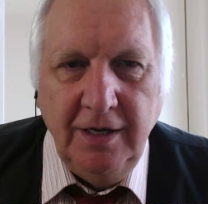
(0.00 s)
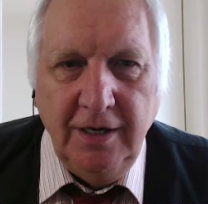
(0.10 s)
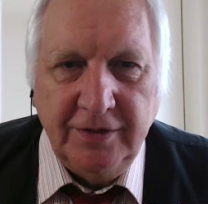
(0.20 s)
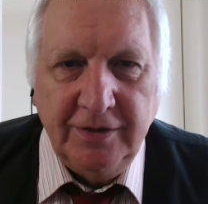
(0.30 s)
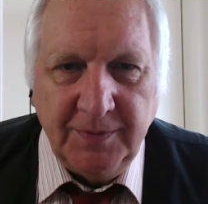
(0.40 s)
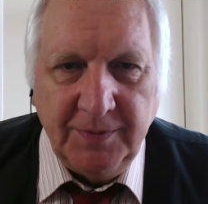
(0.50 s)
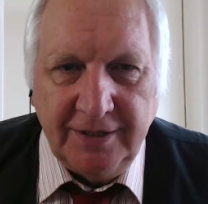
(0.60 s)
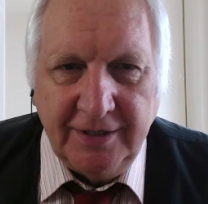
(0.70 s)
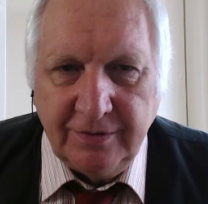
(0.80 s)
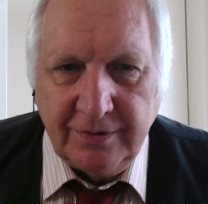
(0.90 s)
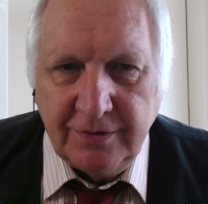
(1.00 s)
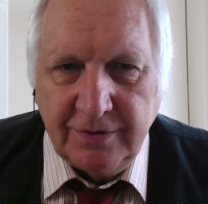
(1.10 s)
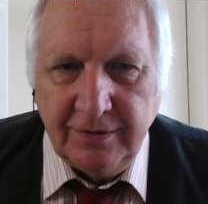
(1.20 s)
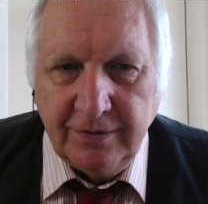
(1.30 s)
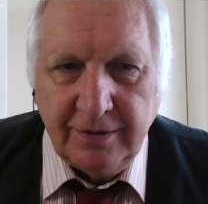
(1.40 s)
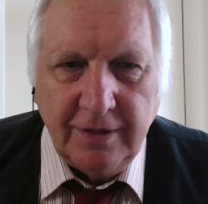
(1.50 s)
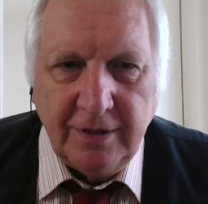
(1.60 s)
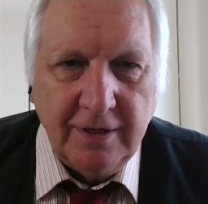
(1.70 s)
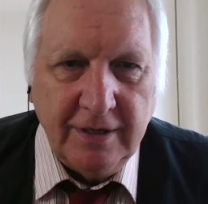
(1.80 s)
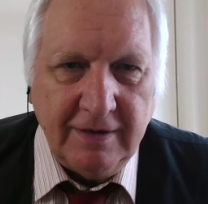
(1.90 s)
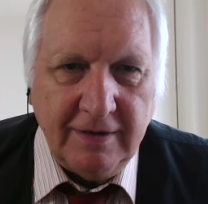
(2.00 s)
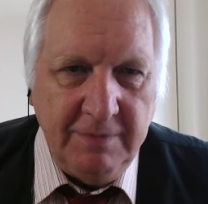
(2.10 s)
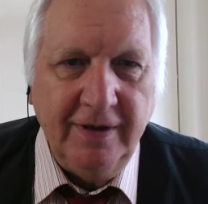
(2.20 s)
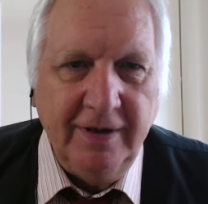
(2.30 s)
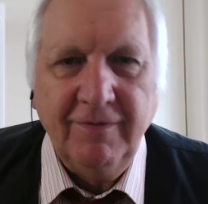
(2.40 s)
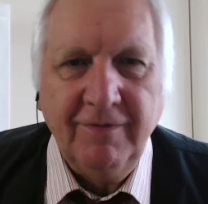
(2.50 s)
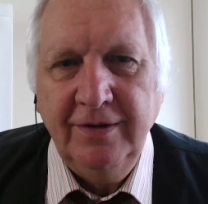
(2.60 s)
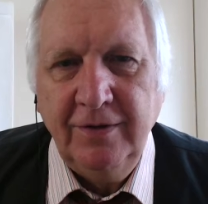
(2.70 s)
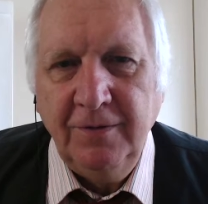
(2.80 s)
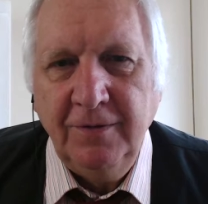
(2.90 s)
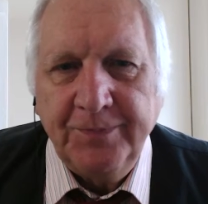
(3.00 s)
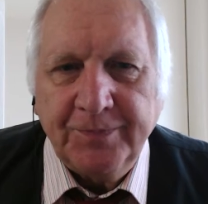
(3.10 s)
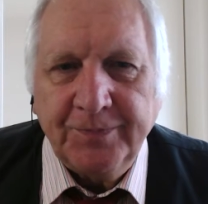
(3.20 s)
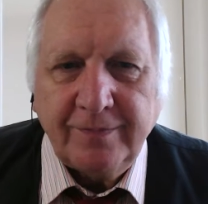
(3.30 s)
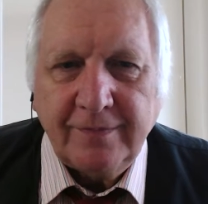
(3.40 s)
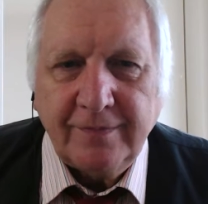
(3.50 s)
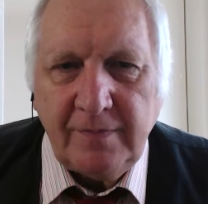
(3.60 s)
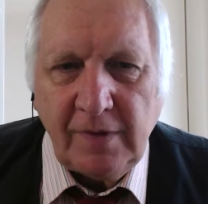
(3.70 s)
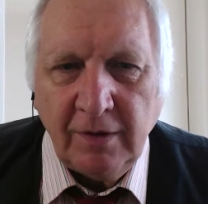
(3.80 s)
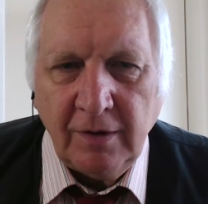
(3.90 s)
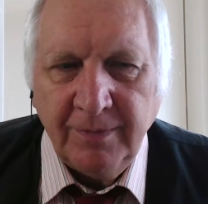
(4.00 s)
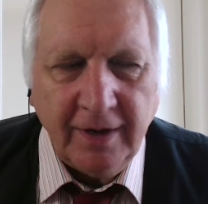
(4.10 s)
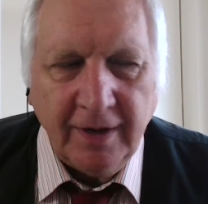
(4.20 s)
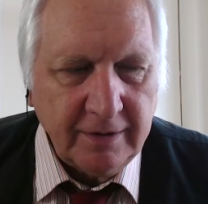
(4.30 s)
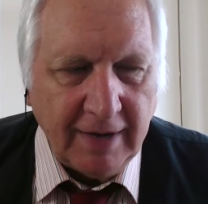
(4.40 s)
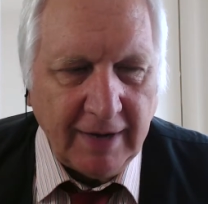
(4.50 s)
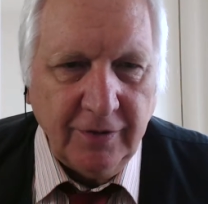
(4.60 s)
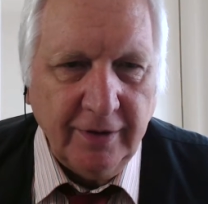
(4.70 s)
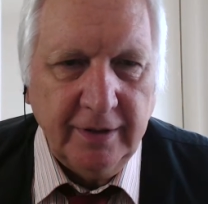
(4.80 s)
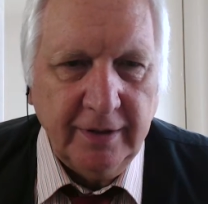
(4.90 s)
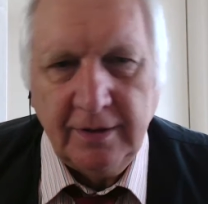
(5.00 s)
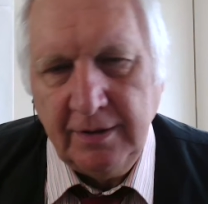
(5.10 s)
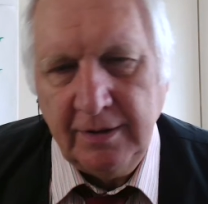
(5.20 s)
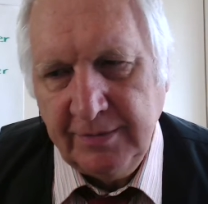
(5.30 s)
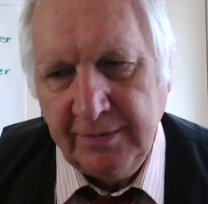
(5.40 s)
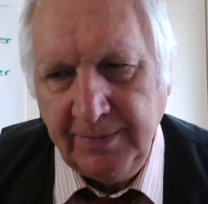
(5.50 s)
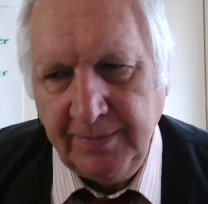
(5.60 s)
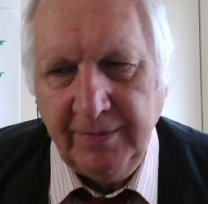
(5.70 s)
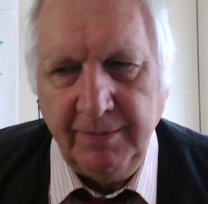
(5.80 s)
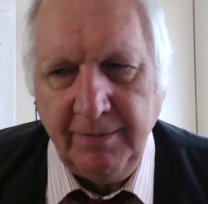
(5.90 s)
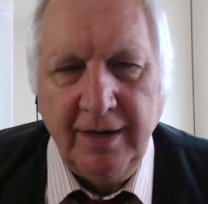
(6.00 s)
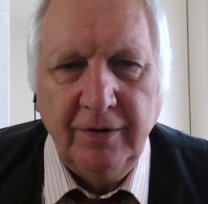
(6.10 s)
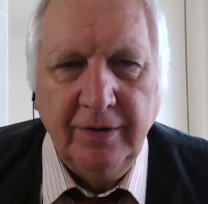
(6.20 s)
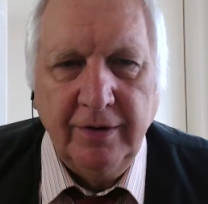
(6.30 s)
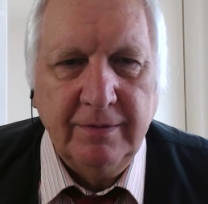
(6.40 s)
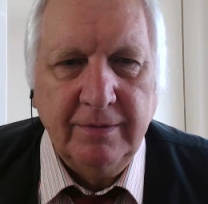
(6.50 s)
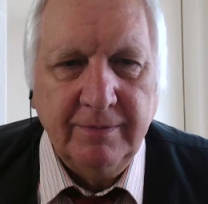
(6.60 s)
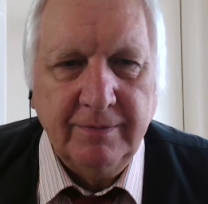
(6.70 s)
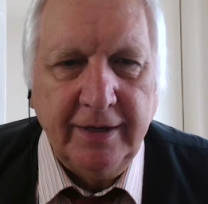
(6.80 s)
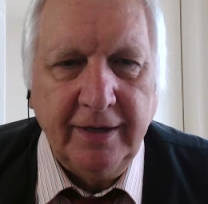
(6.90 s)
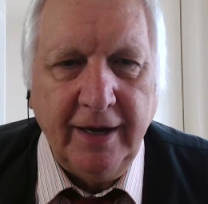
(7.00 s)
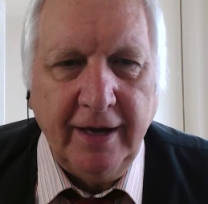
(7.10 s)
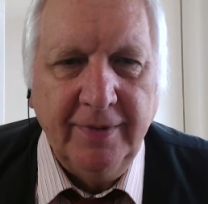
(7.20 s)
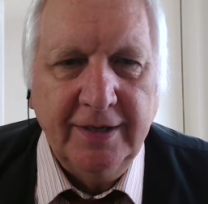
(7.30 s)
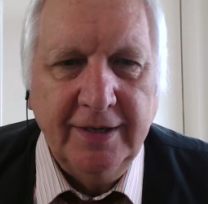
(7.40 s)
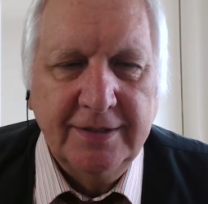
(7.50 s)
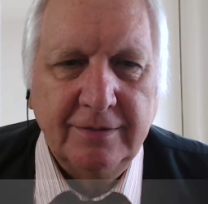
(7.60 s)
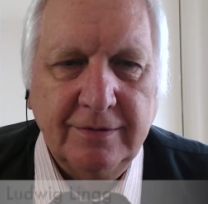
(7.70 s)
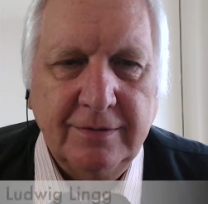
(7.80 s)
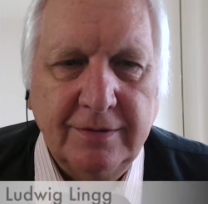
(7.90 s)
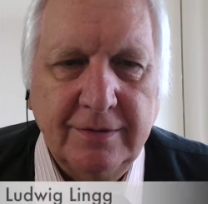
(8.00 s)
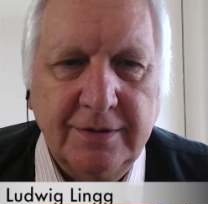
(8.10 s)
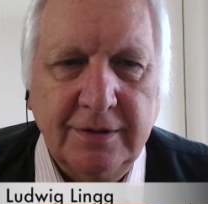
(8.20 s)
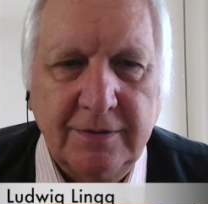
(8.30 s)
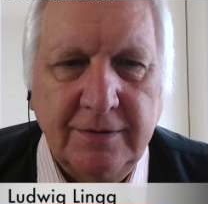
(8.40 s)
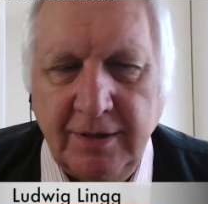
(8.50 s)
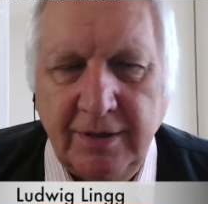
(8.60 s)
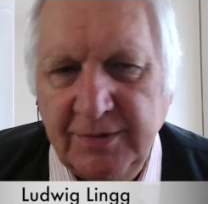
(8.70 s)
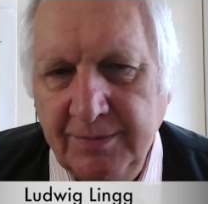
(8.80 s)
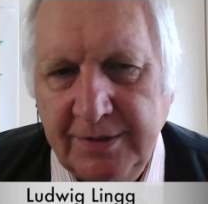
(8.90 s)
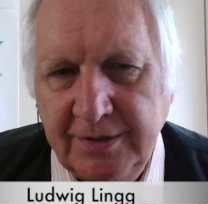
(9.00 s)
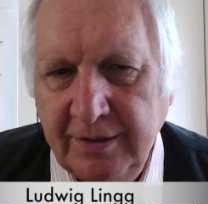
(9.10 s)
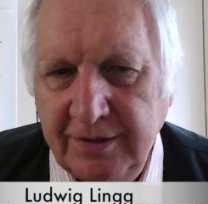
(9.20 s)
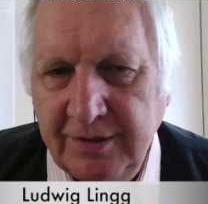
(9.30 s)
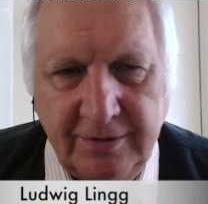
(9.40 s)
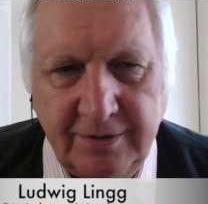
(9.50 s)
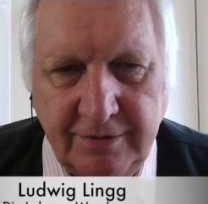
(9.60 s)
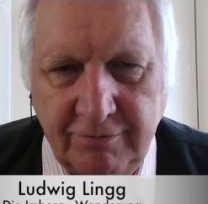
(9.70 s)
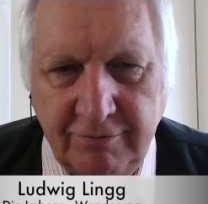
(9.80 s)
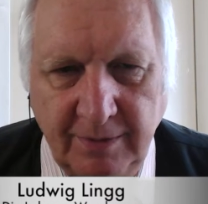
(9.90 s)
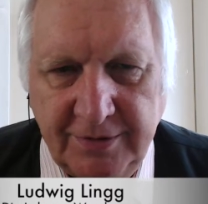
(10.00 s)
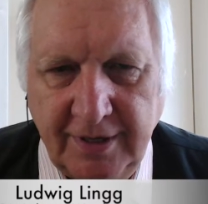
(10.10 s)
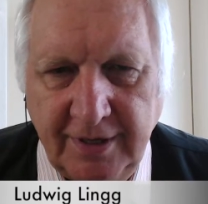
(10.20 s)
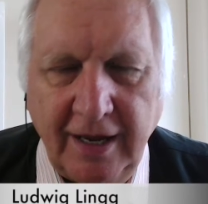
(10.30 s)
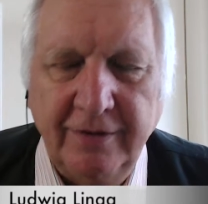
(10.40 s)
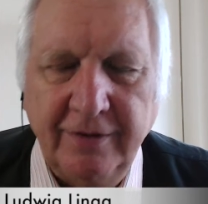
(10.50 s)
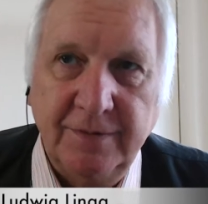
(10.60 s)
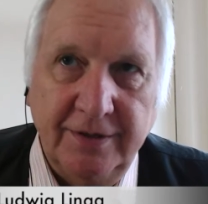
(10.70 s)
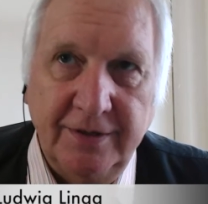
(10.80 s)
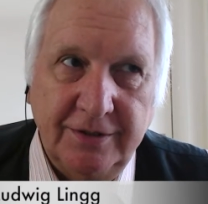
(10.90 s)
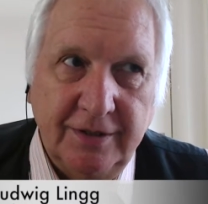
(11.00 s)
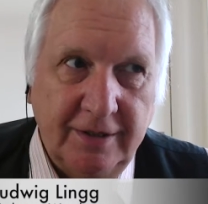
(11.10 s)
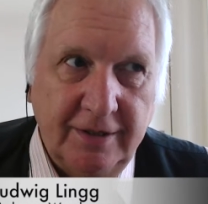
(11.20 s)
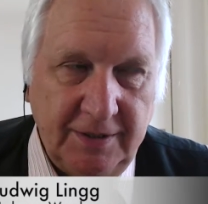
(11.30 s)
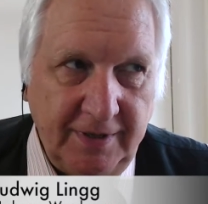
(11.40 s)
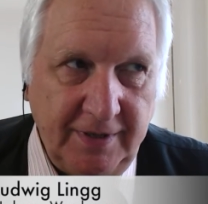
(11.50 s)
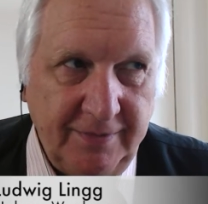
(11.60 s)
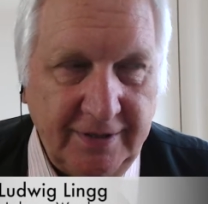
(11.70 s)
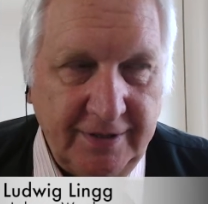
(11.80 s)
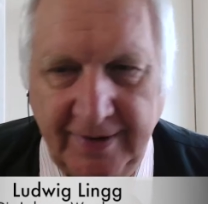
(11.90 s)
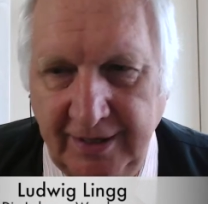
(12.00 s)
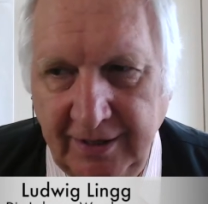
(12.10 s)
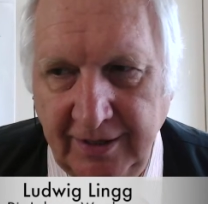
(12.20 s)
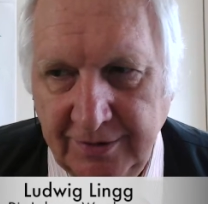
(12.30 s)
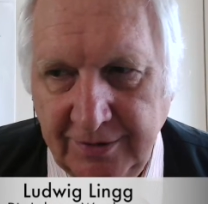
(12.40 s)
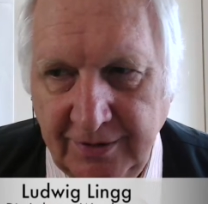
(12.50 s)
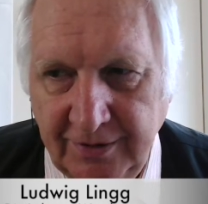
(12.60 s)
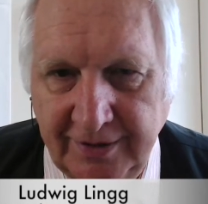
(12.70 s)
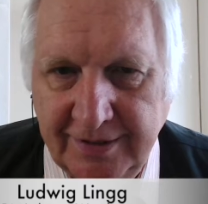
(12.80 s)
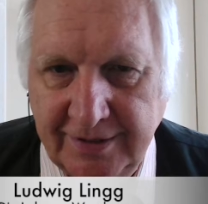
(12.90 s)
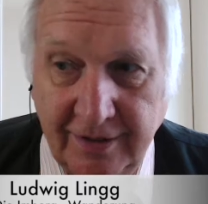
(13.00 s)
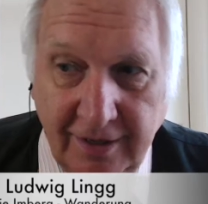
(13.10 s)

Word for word: Zunächst mal also zur Imbergwanderung. Ich war im Allgäu, im September im Allgäu, in meiner Heimat und das war am Samstag, das heißt Samstag, 21. September 2019.